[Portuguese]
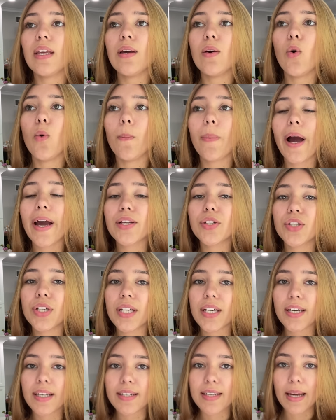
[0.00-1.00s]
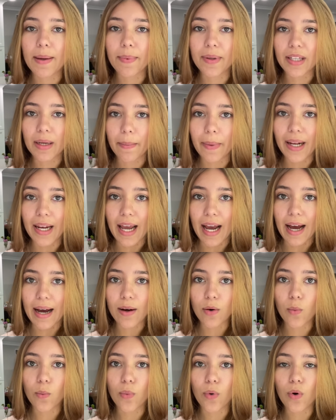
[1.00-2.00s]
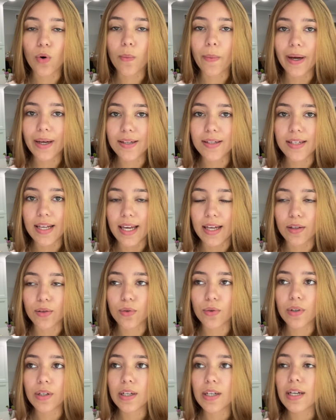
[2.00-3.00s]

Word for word: o pai tinha que sair para trabalhar um pouco mais cedo